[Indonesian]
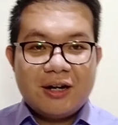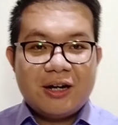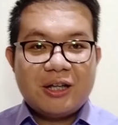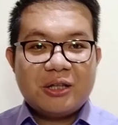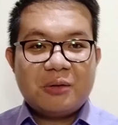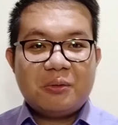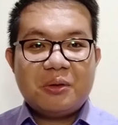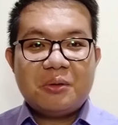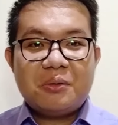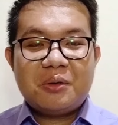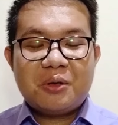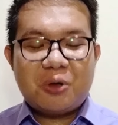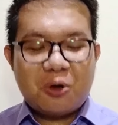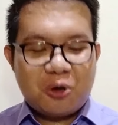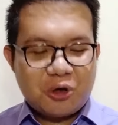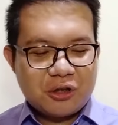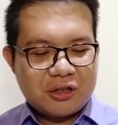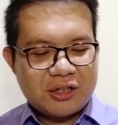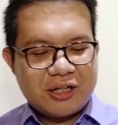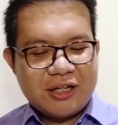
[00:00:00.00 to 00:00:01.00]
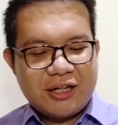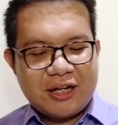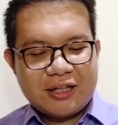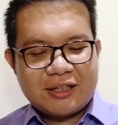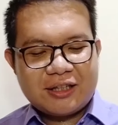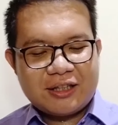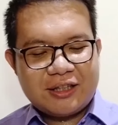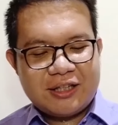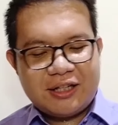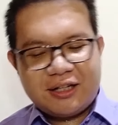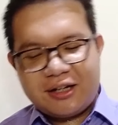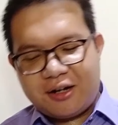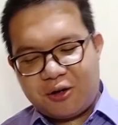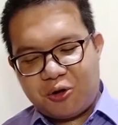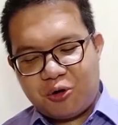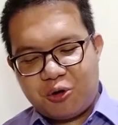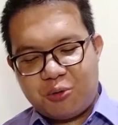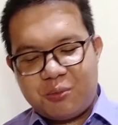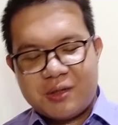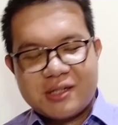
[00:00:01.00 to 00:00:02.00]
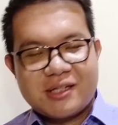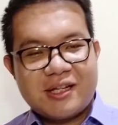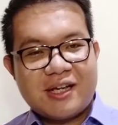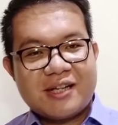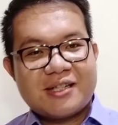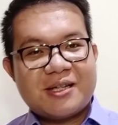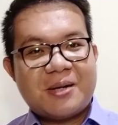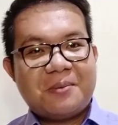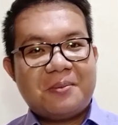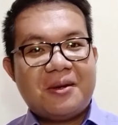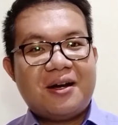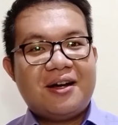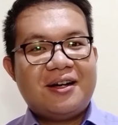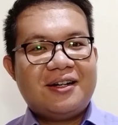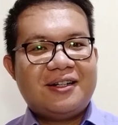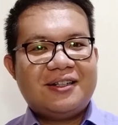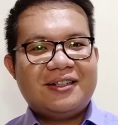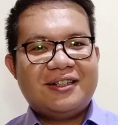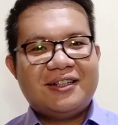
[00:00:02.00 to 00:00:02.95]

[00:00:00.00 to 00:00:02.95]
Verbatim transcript: Nah teman-teman Koko teringat ketika Koko masih SMA